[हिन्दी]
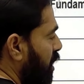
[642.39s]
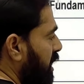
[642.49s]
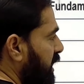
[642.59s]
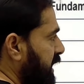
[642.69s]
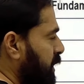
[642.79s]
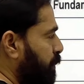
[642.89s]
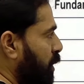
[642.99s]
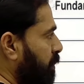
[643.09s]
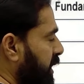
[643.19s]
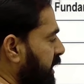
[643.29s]
और लेंथ
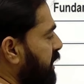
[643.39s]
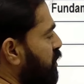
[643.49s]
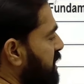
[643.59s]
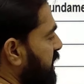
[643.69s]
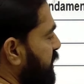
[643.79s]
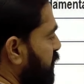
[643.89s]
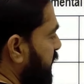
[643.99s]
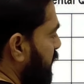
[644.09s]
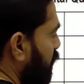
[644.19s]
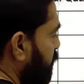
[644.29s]
प्रॉपर्टी की जो एस आई
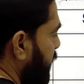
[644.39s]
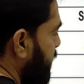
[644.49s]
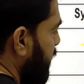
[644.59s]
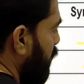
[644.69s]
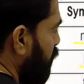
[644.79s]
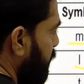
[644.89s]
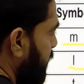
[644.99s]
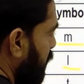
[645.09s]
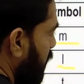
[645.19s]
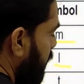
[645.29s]
यूनिट है वो मीटर है और
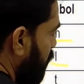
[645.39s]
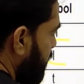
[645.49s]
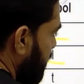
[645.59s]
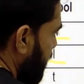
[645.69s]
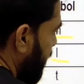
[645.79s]
मीटर को डिनोट